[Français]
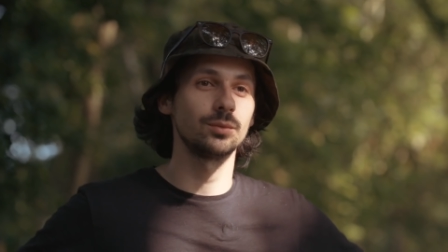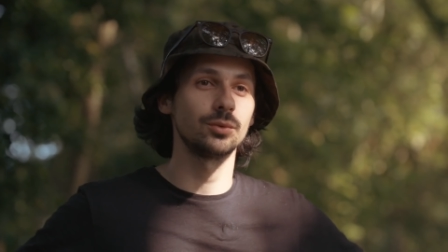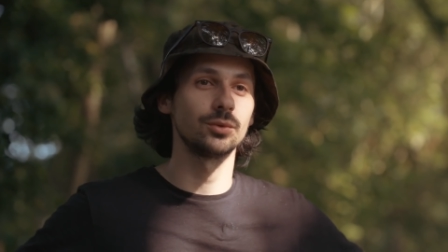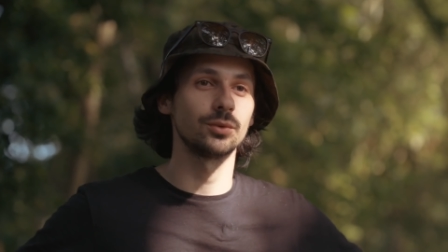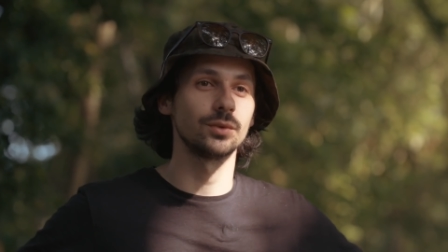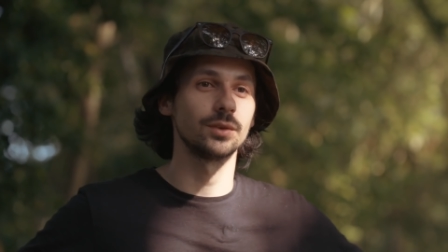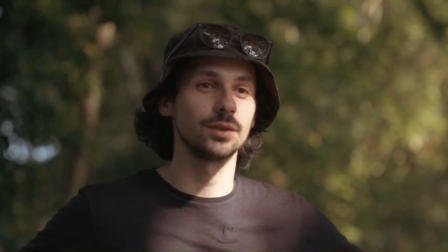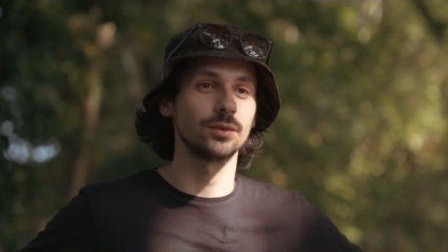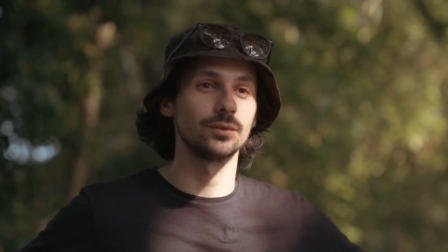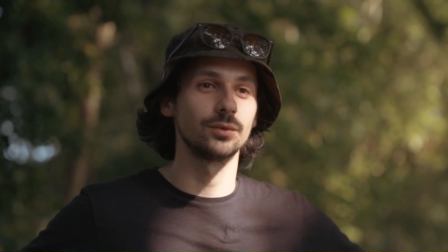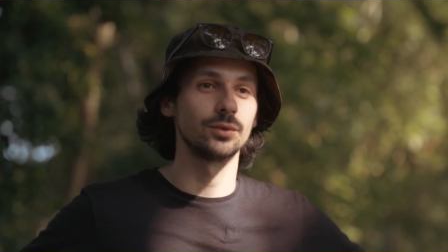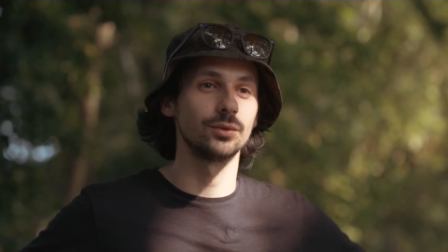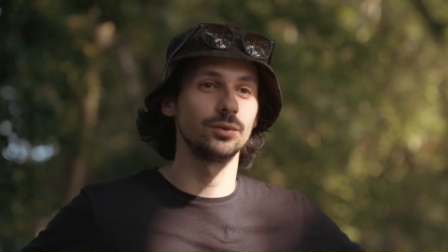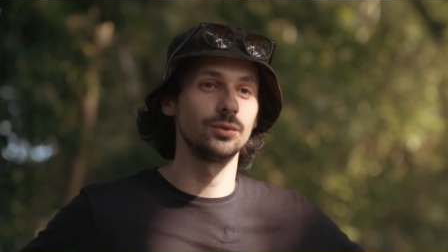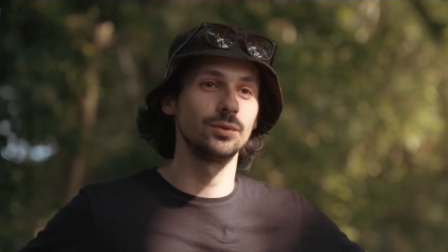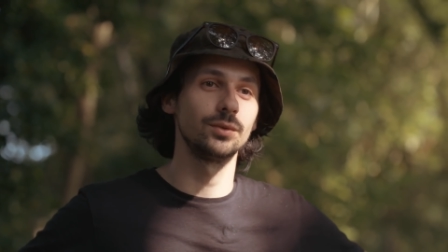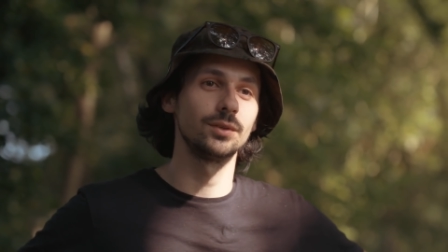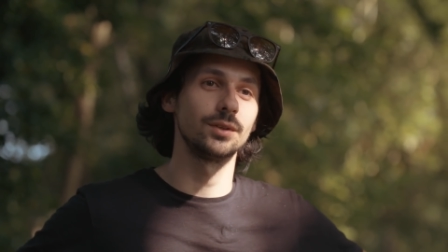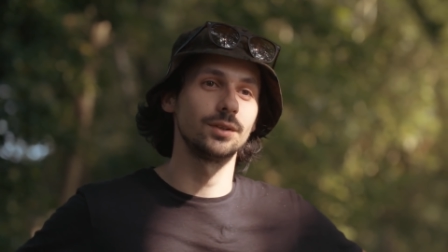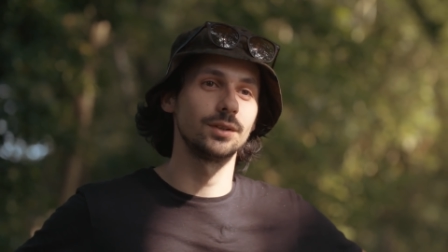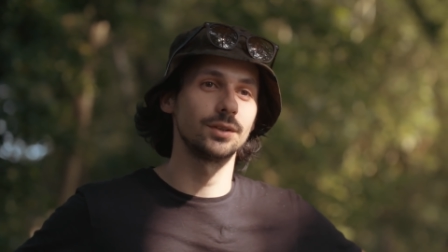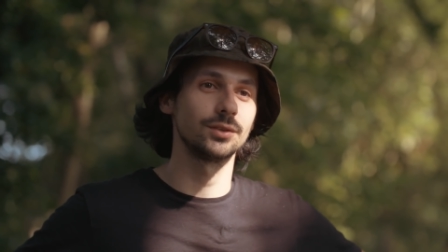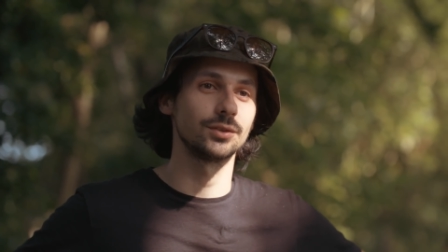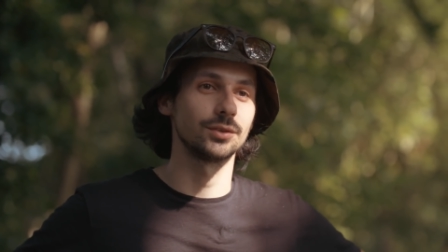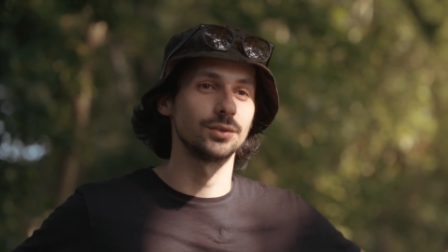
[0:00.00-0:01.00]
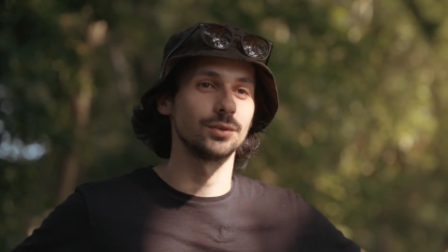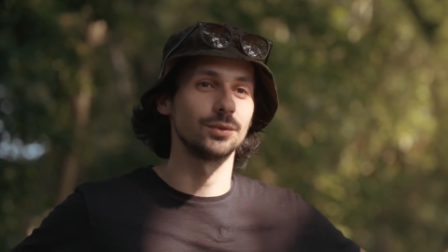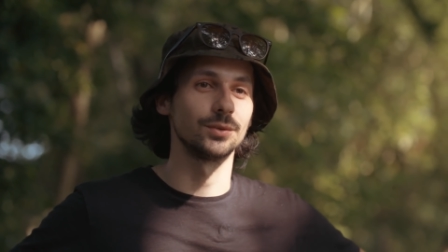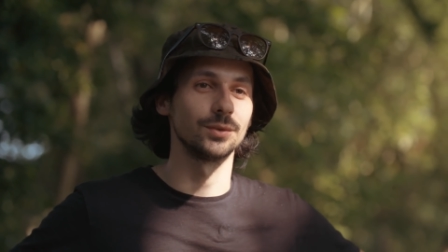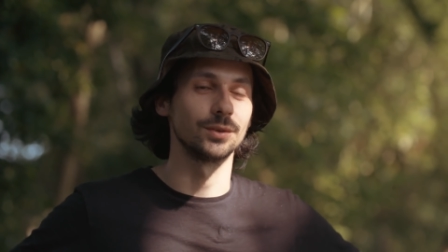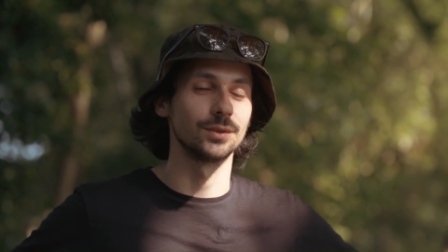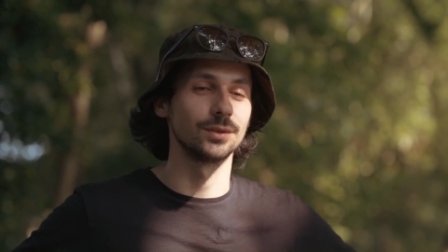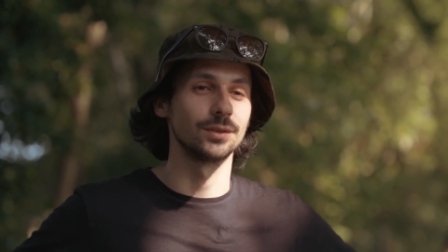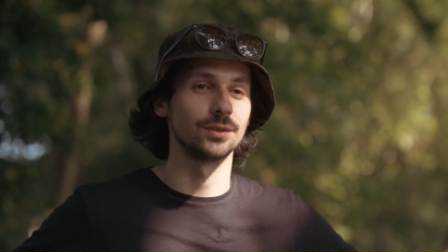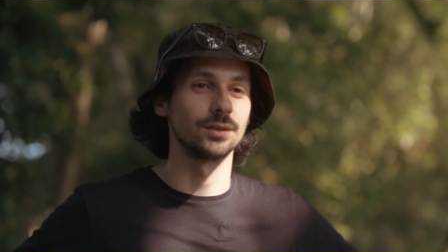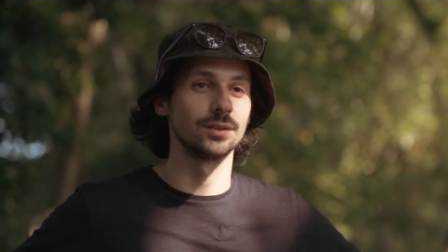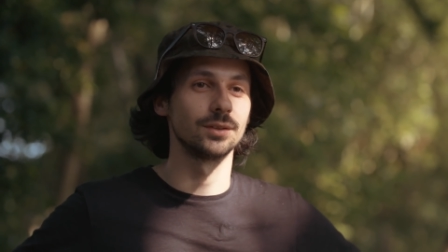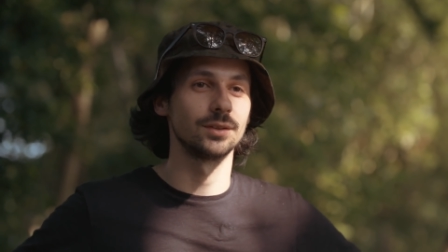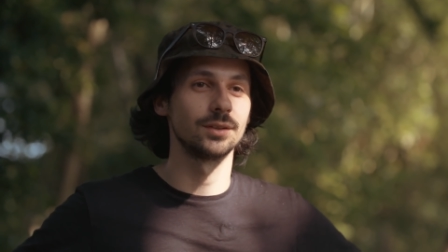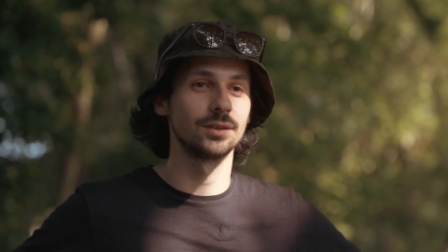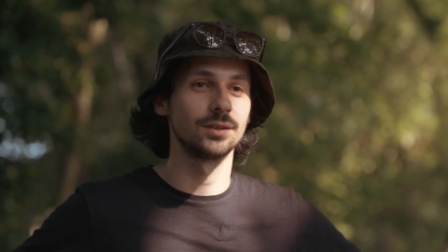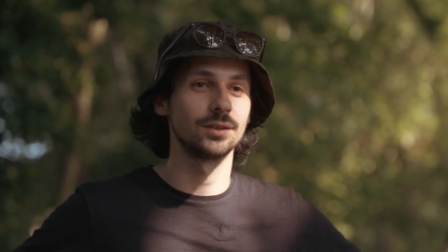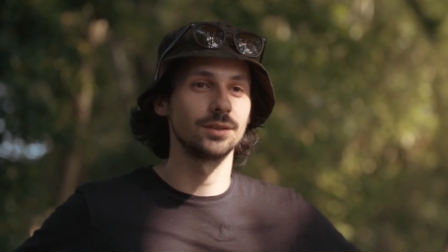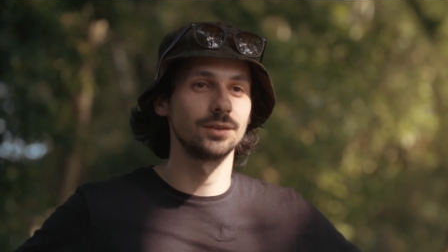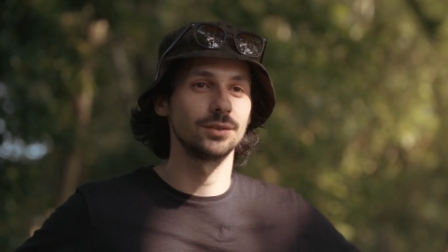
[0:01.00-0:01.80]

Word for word: puis on est revenu et là j'ai eu un.